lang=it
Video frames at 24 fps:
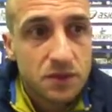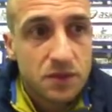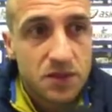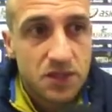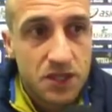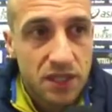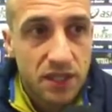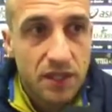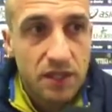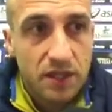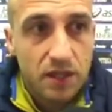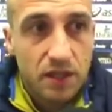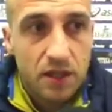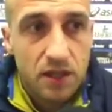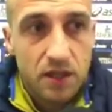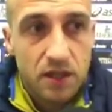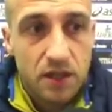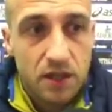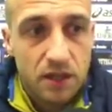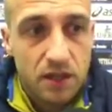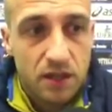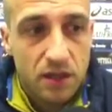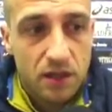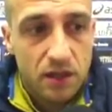Sì,
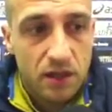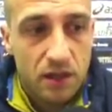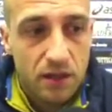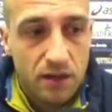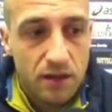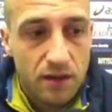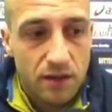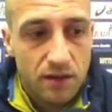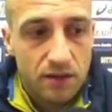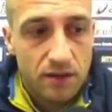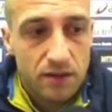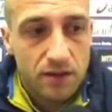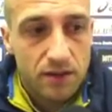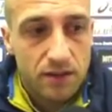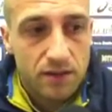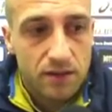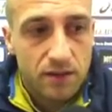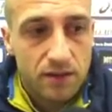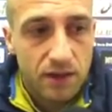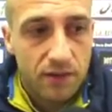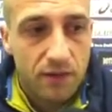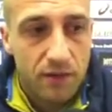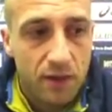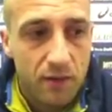eh,
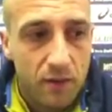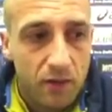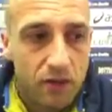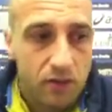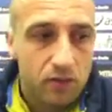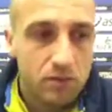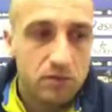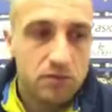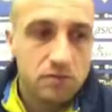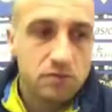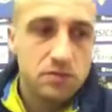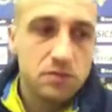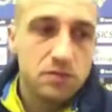sappiamo